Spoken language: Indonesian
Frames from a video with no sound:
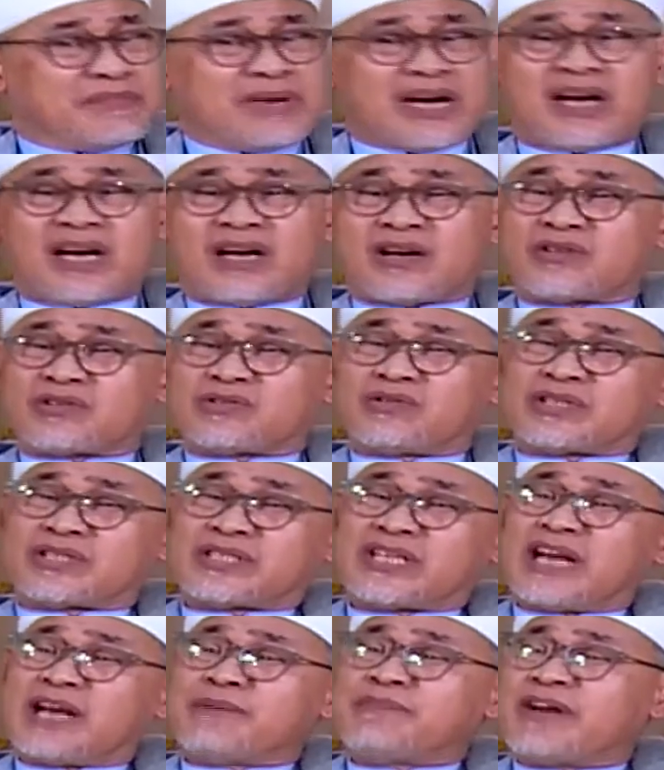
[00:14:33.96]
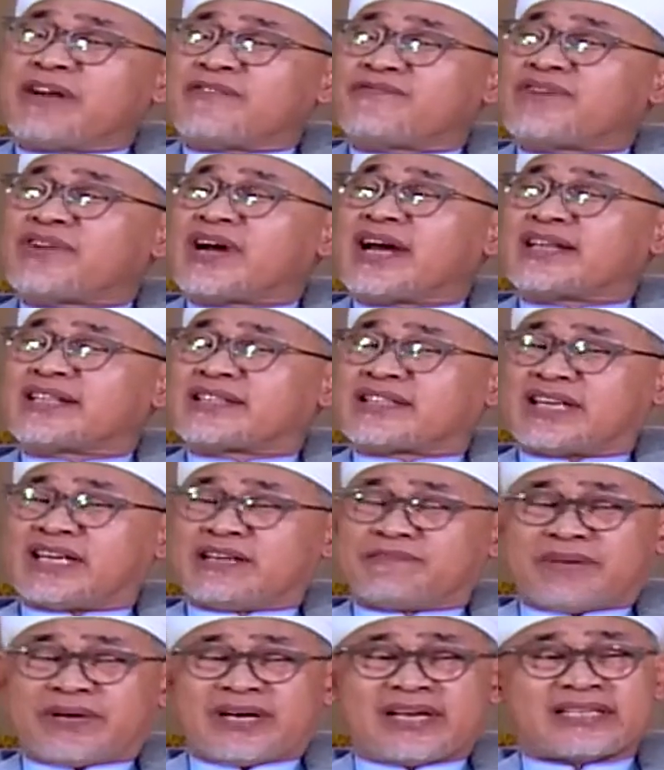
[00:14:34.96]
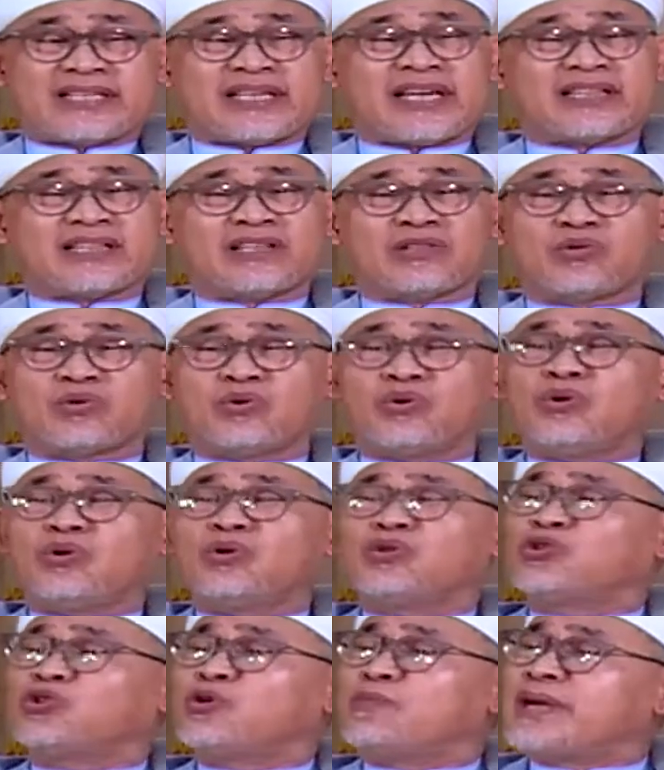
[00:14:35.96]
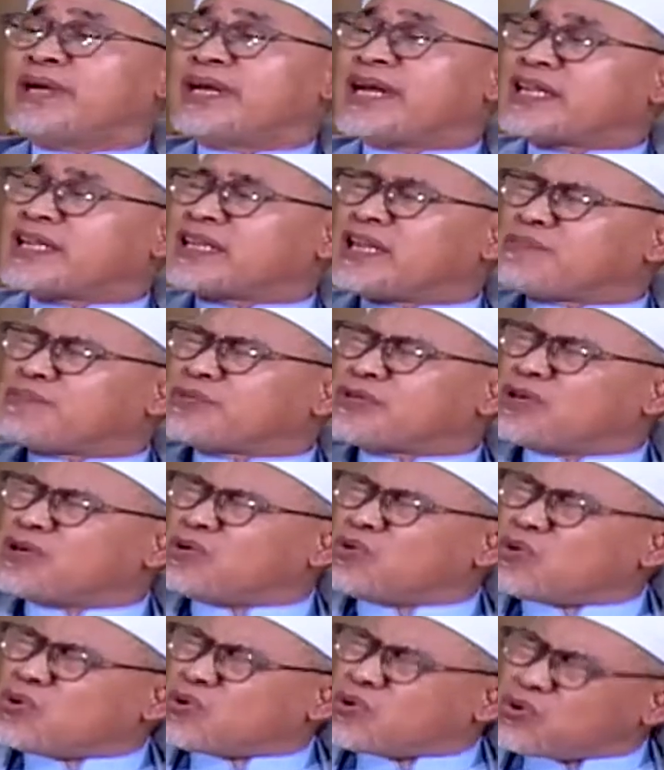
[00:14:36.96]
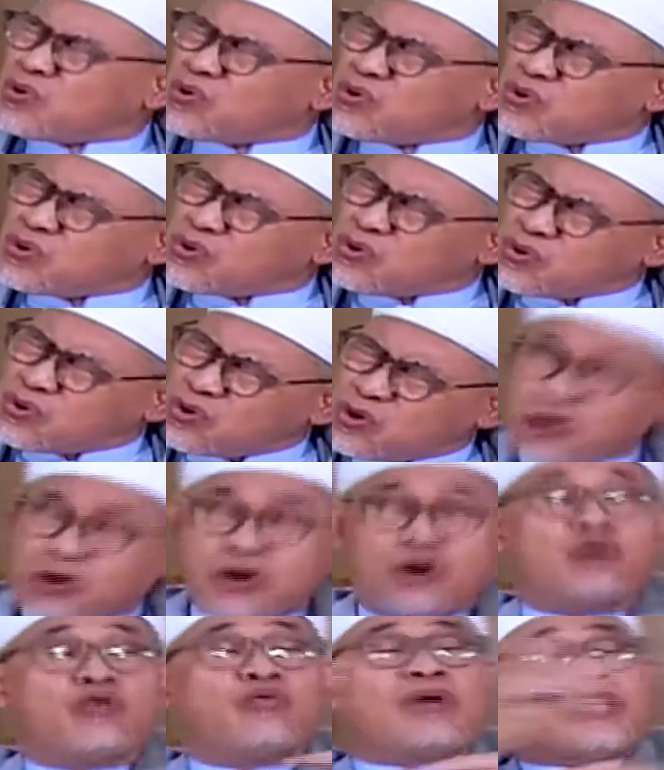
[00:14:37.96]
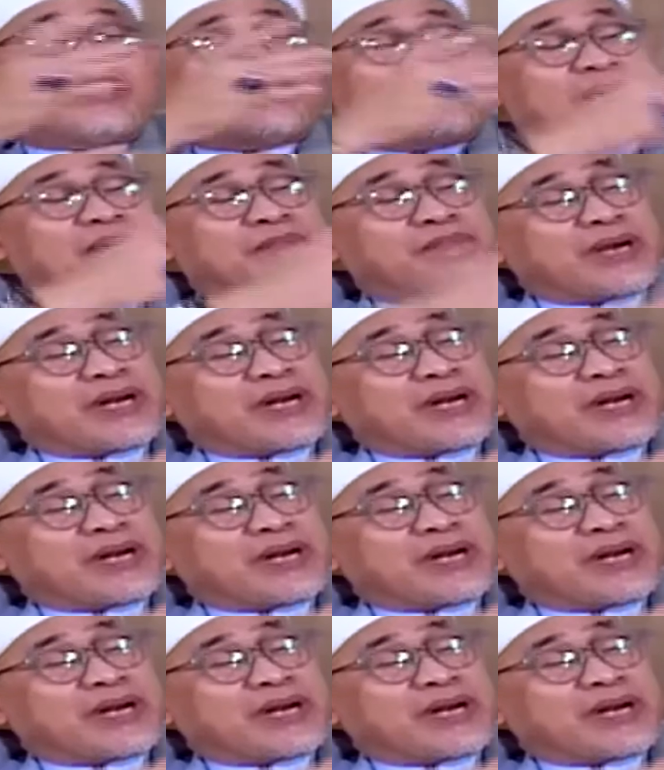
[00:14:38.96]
maka Rasulullah SAW manfaatkan pada saat itu untuk menatap seluruh wajah